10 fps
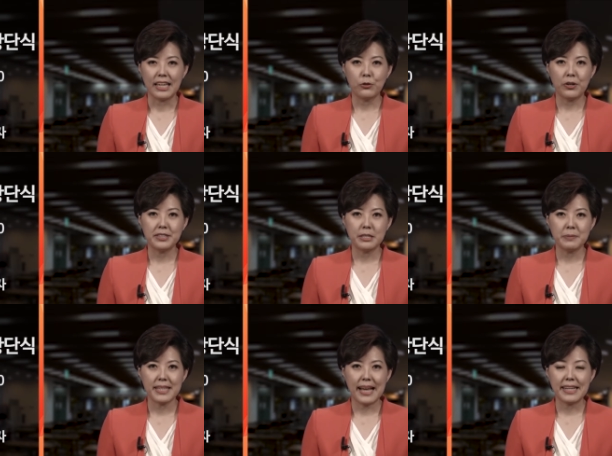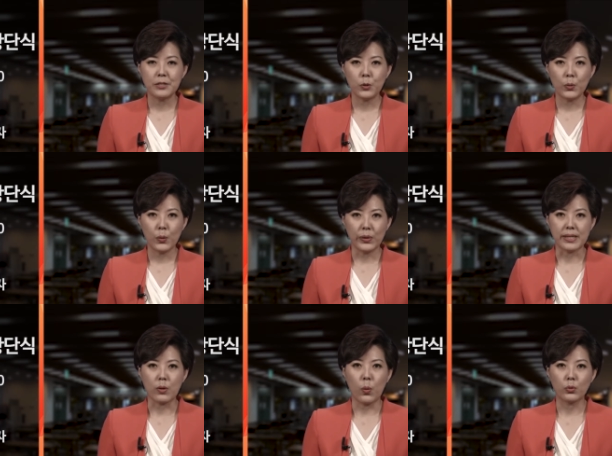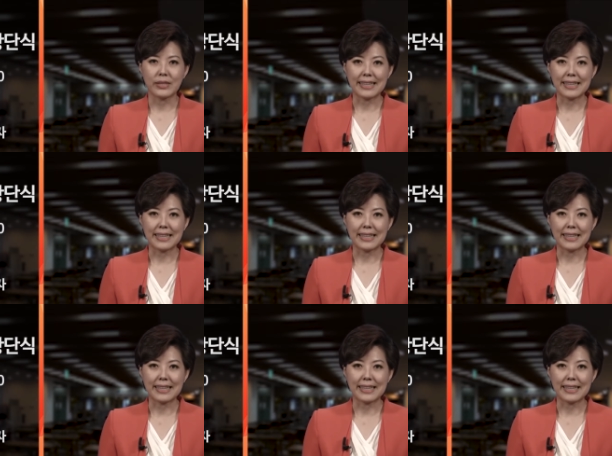1월 14일 토요일 오후